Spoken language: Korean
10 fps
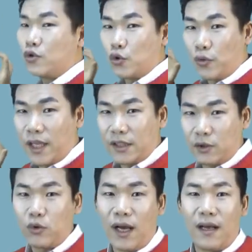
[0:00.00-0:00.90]
주택
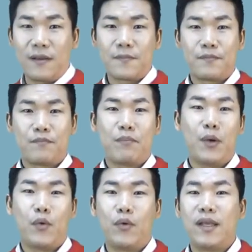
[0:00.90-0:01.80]
수가
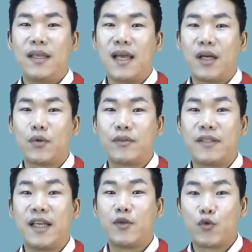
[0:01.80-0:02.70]
바로
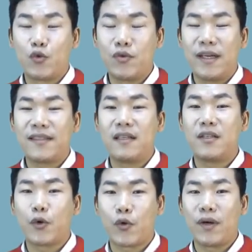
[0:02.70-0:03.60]
양도세 중과세를
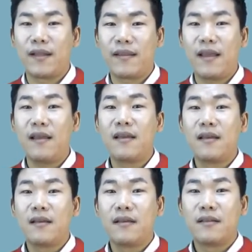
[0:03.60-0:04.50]
적용할 때
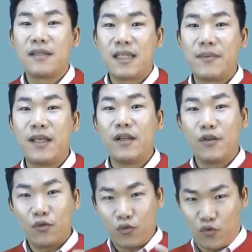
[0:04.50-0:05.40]
집이
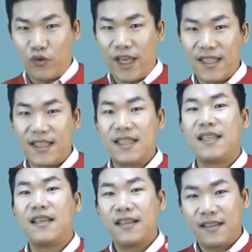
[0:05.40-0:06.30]
두 개인지
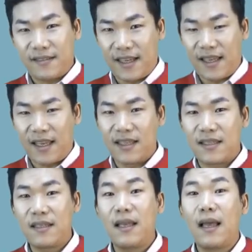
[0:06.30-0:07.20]
세
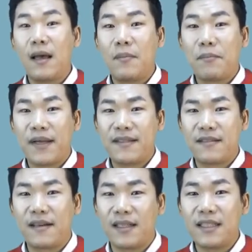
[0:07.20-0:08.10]
개인지
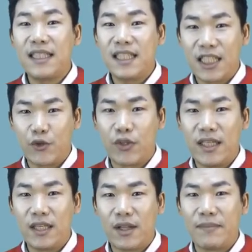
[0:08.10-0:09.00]
판정하는
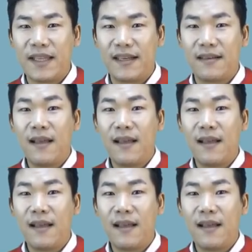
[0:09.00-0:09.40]
기준이 됩니다.